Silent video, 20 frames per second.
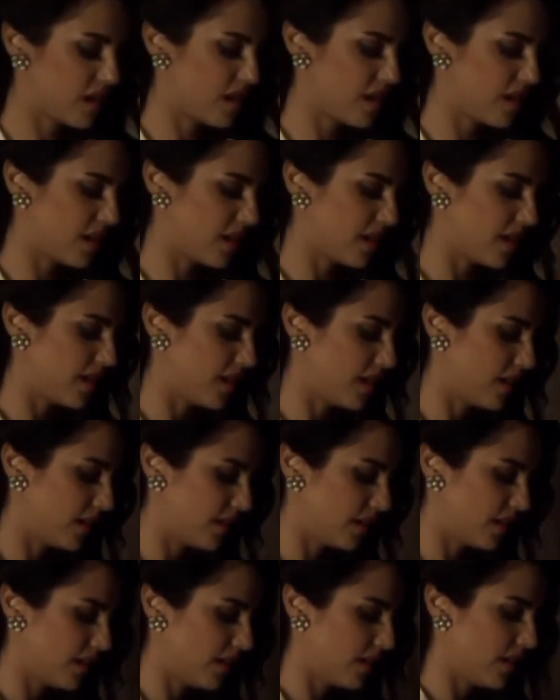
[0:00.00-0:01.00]
يلا در
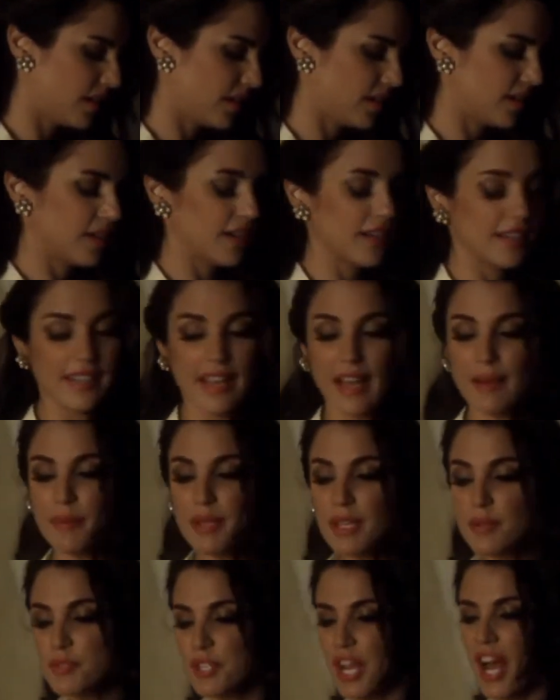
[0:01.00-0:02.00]
اسرع لا انا
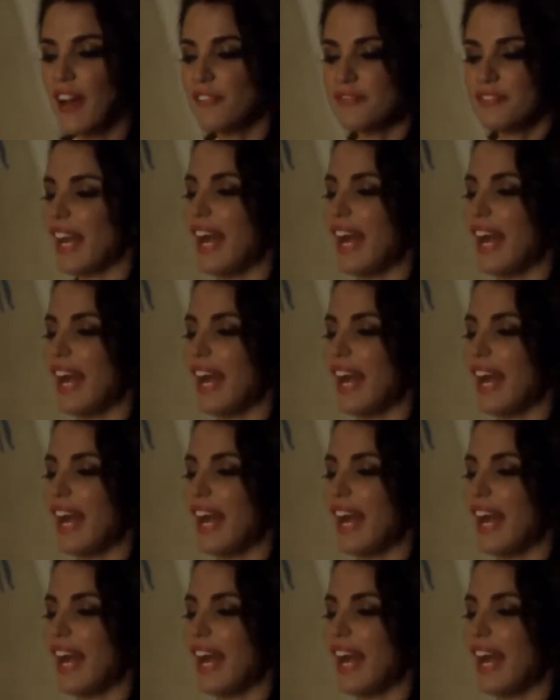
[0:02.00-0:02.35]
مش هفتح